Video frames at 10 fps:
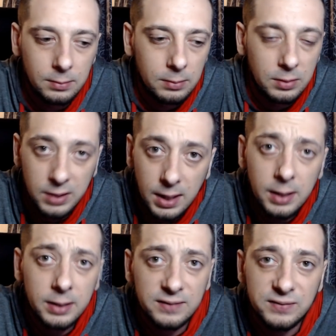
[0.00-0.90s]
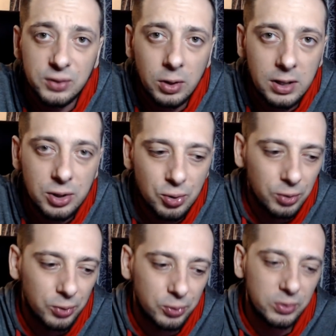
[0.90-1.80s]
Да, это все
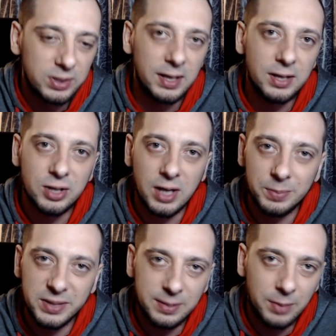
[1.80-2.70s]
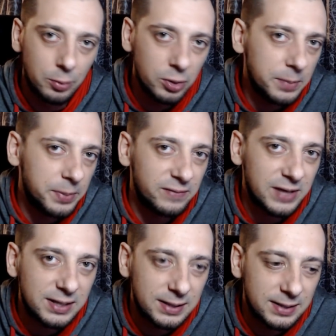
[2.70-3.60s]
хорошо, но тут, знаешь, как бы самому не
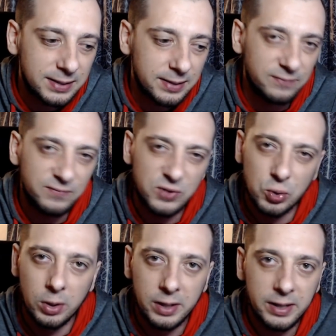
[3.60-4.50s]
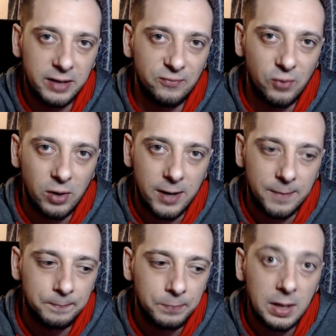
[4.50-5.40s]
превратиться в жулика и
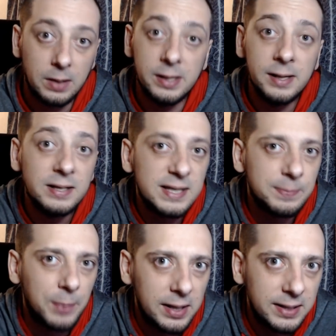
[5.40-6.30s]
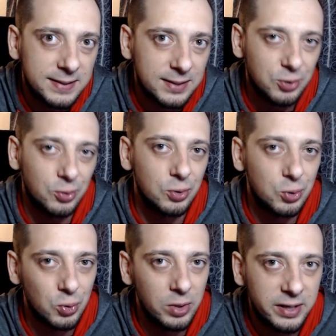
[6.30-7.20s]
вора. Или не спалиться, что ты
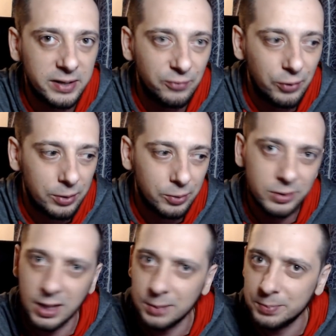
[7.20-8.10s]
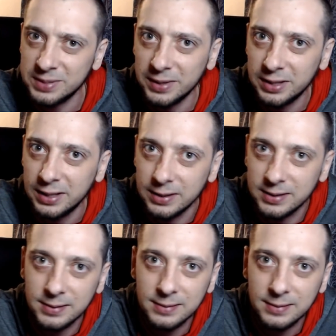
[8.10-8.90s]
жулик и вор. Тут как посмотреть.